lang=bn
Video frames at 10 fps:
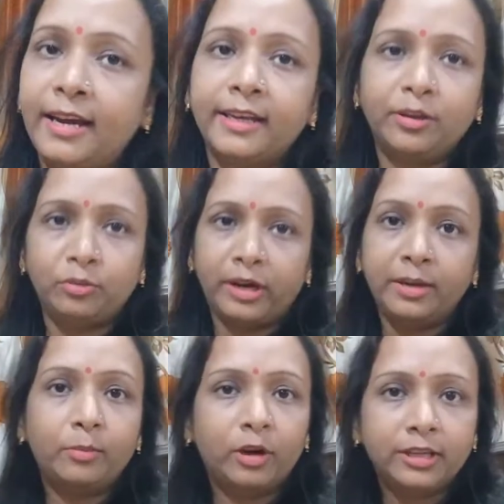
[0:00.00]
কালকে
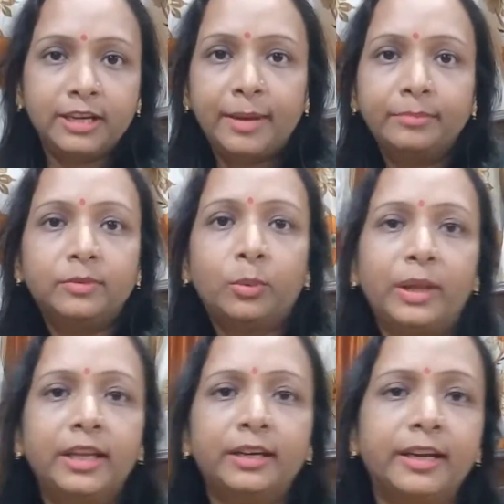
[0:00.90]
একটুখানি বলেছিলাম
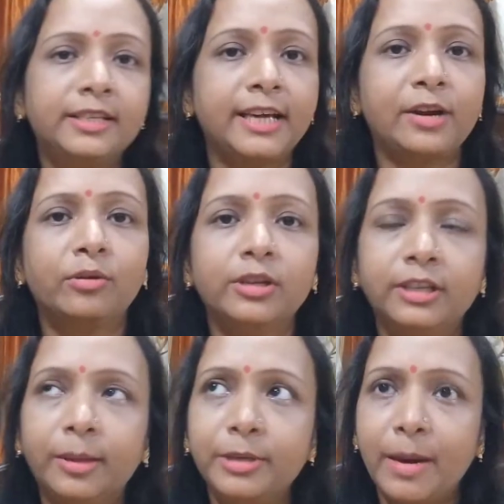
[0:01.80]
তোমাদেরকে শেয়ার
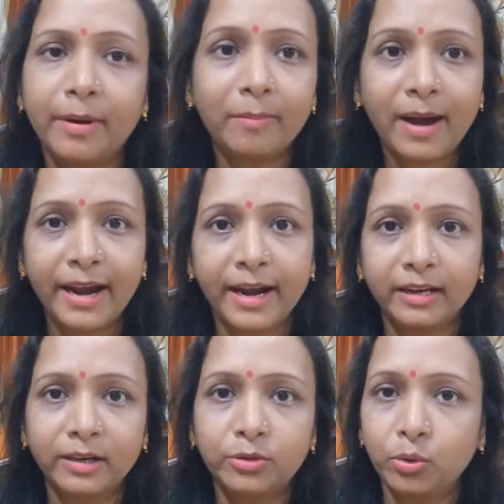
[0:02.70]
করেছিলাম যে আমার পায়ের
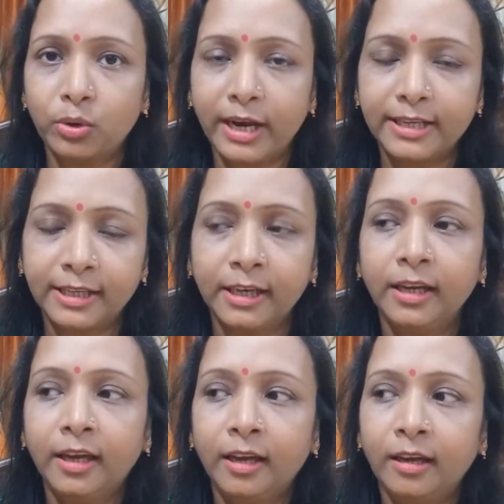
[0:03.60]
একটা চোট আছে
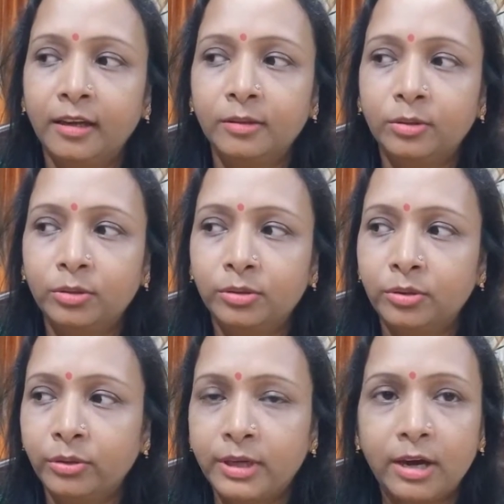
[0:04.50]
তো
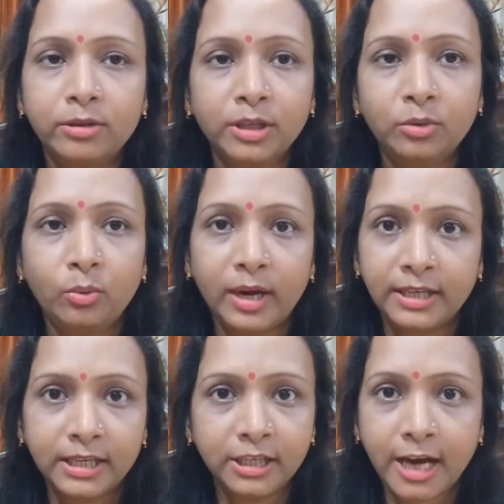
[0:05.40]
ওটা হচ্ছে দু
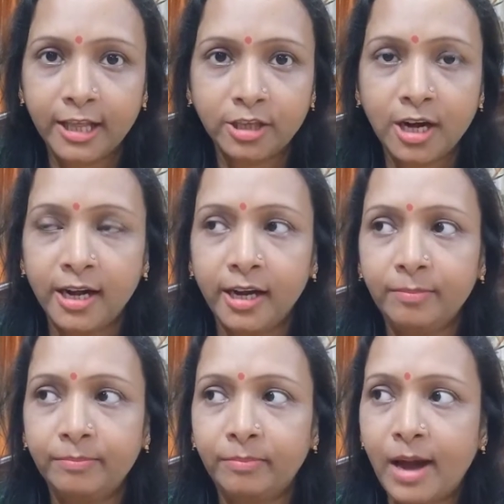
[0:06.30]
সালে
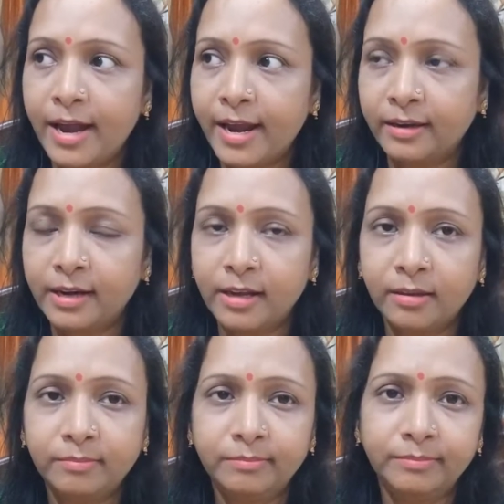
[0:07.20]
পায়ে একটা
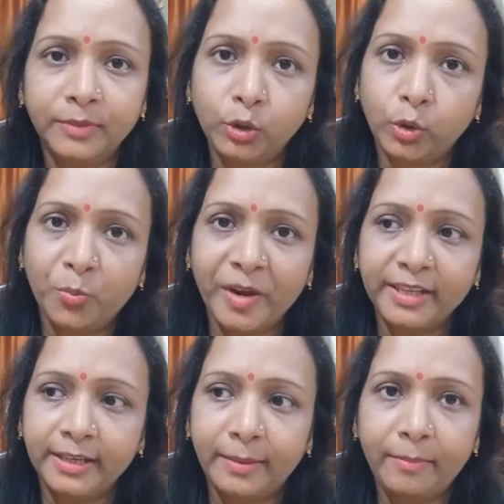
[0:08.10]
চোট
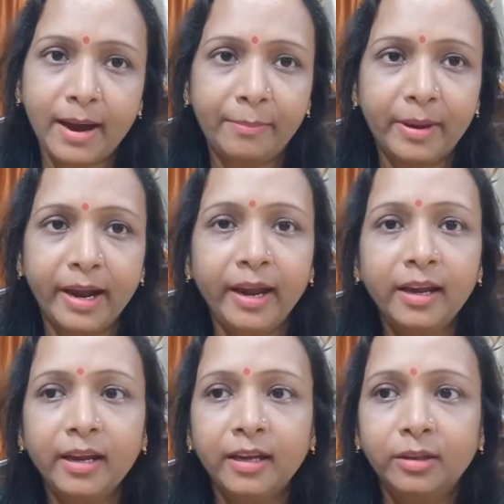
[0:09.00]
পেয়েছিলাম বা পায়ে
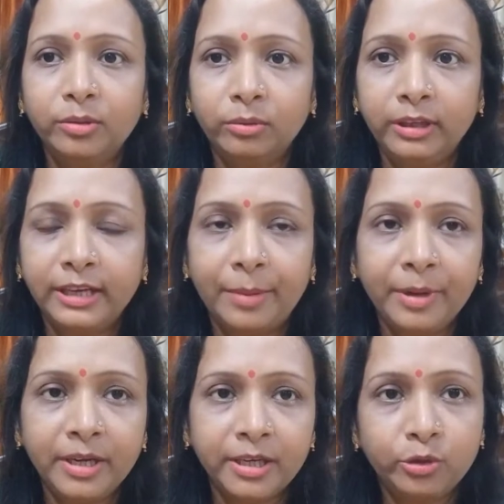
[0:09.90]
তো
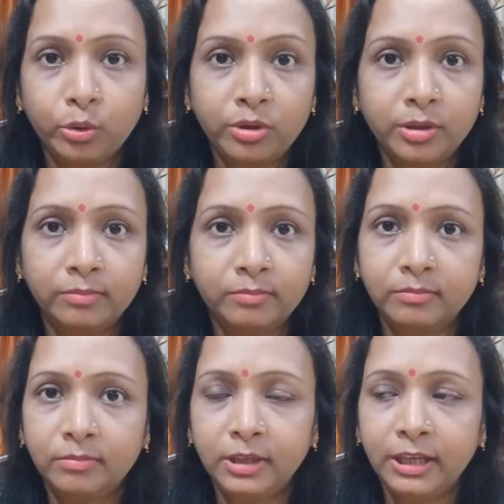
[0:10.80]
লিগামেন্টে চোট
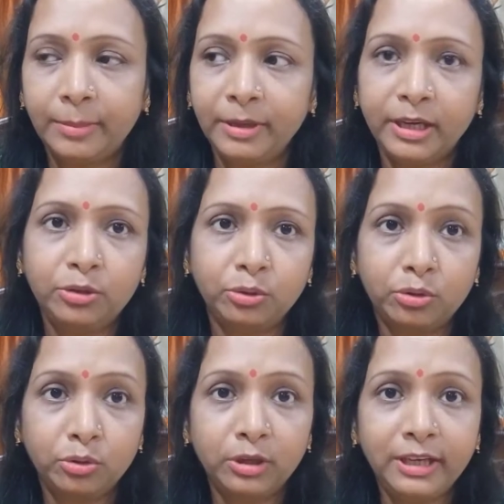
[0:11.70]
লিগামেন্টে
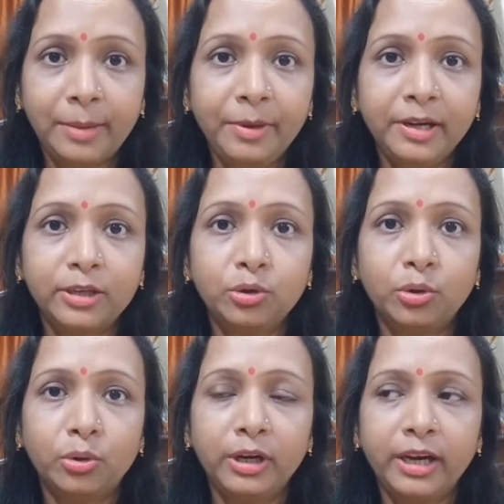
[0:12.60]
চোট তো লিগামেন্টে
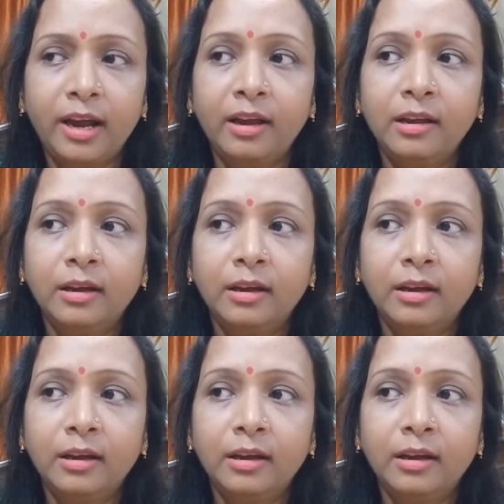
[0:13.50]
চোট হলে না